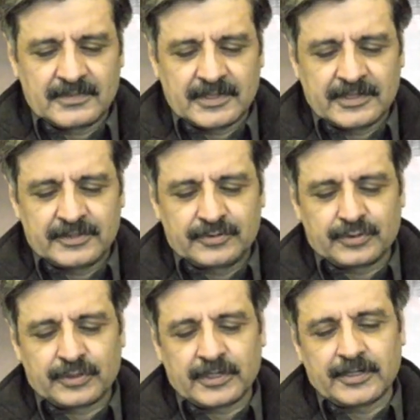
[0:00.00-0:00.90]
जल्दी
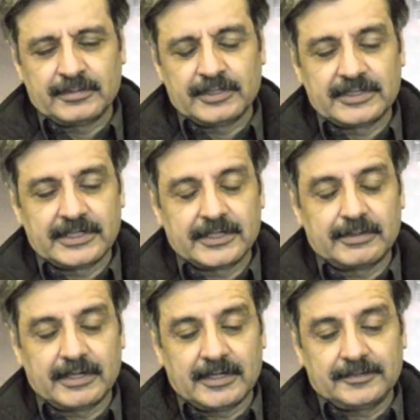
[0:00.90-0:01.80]
छुटकारा मिल जाएगा
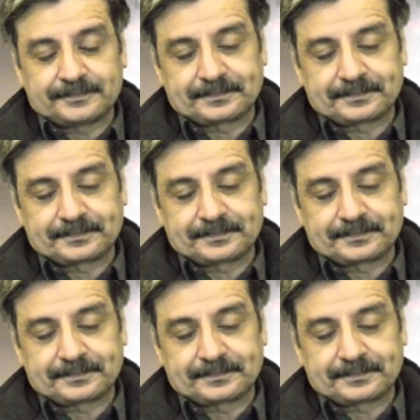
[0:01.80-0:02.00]
बहरहाल